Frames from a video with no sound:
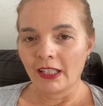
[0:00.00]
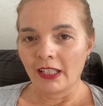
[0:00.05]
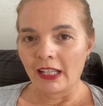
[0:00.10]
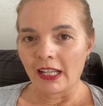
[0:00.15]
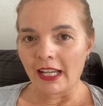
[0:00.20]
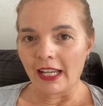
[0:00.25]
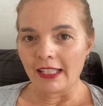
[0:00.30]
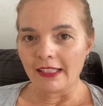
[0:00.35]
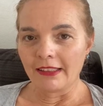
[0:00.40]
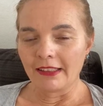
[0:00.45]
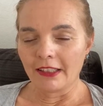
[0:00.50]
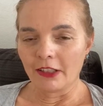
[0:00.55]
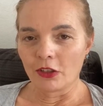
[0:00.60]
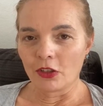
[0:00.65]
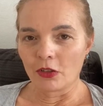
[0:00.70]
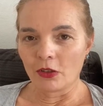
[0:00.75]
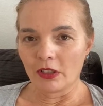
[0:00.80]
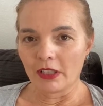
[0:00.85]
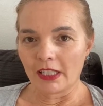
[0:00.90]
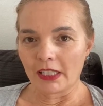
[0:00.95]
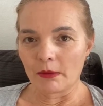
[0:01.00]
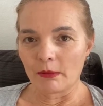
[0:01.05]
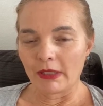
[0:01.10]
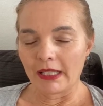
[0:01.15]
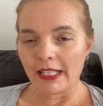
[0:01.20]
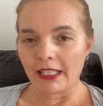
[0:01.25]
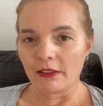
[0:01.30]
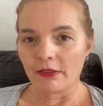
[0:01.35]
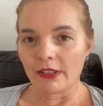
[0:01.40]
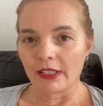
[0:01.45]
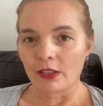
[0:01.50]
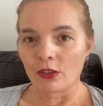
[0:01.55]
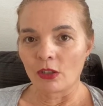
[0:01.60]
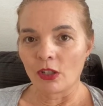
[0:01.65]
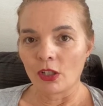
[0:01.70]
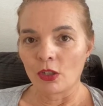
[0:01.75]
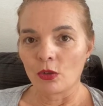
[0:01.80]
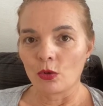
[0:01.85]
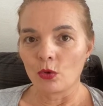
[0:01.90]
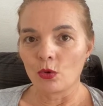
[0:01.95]
heißt ja schon, dass man etwas
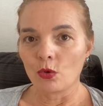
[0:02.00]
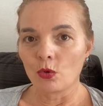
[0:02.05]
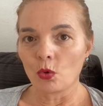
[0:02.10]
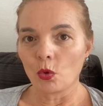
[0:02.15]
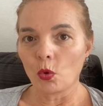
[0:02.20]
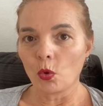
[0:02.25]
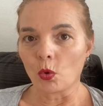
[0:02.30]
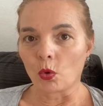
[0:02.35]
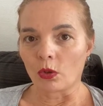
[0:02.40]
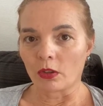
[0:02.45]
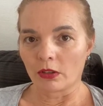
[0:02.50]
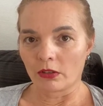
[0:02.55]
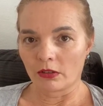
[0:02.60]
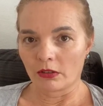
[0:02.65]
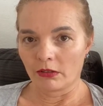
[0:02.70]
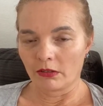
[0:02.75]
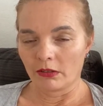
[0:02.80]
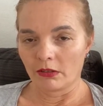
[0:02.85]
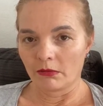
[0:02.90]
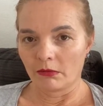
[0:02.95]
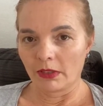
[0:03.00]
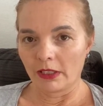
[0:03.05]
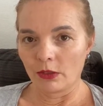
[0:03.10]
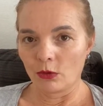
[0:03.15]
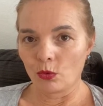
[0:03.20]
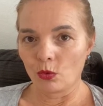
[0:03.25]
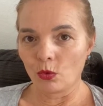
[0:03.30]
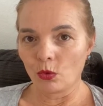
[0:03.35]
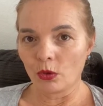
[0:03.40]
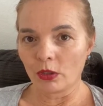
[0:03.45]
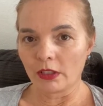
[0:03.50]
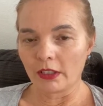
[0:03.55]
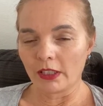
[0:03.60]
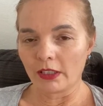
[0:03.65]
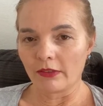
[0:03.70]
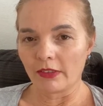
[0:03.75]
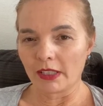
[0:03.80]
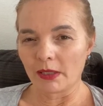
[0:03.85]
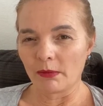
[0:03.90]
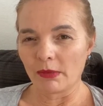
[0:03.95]
sucht man sucht
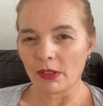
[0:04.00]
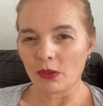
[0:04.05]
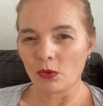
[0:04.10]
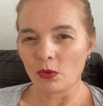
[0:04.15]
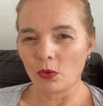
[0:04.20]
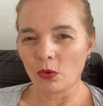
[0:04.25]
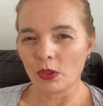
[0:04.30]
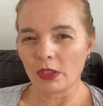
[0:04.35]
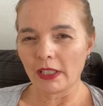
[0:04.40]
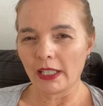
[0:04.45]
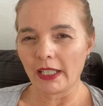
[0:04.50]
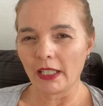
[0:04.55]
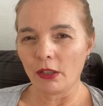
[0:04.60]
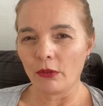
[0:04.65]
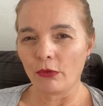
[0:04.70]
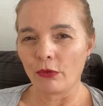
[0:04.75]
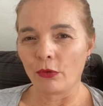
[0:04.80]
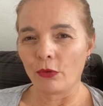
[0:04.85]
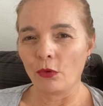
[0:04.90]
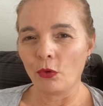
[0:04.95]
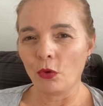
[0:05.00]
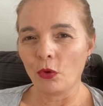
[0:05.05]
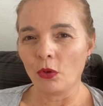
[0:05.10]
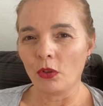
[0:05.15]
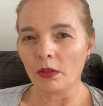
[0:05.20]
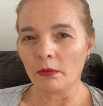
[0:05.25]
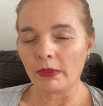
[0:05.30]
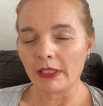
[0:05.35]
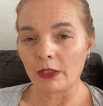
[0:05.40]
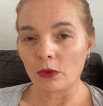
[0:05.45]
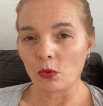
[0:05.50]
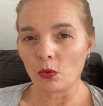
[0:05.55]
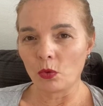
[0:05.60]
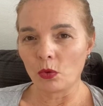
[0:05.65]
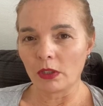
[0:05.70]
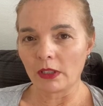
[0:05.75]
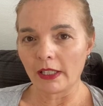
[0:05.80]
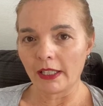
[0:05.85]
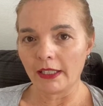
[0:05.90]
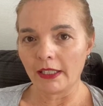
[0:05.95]
etwas, man sucht ein Gefühl, man
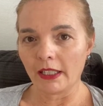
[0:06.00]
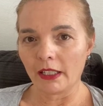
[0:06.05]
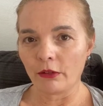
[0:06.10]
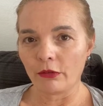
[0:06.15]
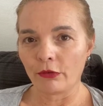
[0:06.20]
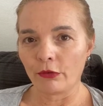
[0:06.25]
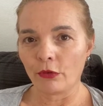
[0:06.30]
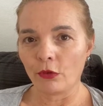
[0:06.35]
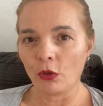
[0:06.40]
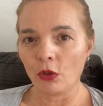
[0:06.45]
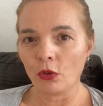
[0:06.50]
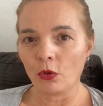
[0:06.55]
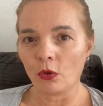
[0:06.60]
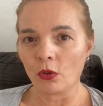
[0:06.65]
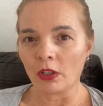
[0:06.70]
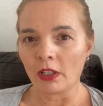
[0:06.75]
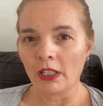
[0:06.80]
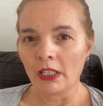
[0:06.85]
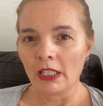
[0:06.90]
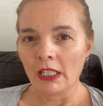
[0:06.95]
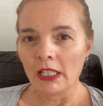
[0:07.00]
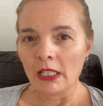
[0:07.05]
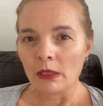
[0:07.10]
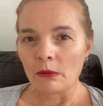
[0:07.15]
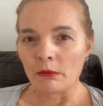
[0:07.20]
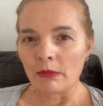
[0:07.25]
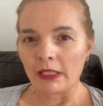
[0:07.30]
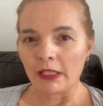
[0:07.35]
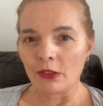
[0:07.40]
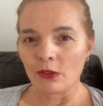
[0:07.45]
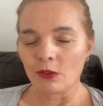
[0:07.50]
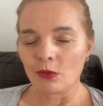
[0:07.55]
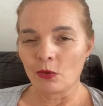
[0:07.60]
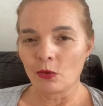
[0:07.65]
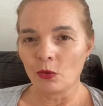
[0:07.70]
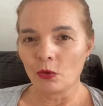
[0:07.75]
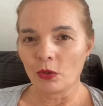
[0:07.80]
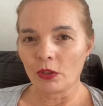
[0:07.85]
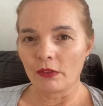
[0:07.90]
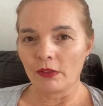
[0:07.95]
sucht eine Erfüllung, man
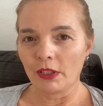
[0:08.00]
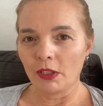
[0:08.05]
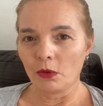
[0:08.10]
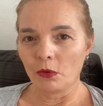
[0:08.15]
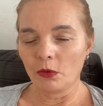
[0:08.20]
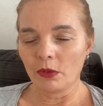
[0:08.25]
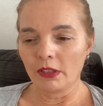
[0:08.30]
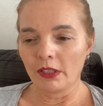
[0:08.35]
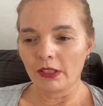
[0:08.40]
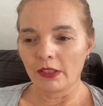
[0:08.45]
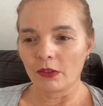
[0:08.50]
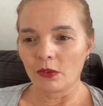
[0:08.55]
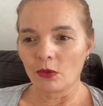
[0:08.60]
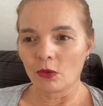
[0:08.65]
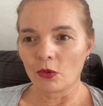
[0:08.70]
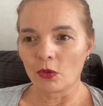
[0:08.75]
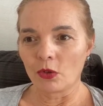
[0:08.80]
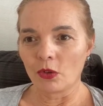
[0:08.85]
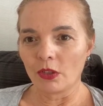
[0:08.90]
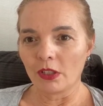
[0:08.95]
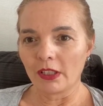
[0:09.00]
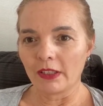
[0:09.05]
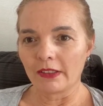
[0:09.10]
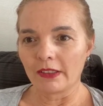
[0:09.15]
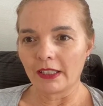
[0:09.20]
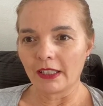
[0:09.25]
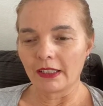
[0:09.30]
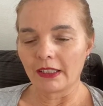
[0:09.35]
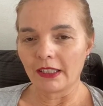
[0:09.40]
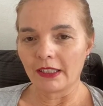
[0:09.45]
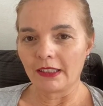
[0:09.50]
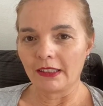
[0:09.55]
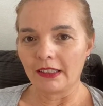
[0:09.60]
sucht, wie die Ute das so schön gesagt hat,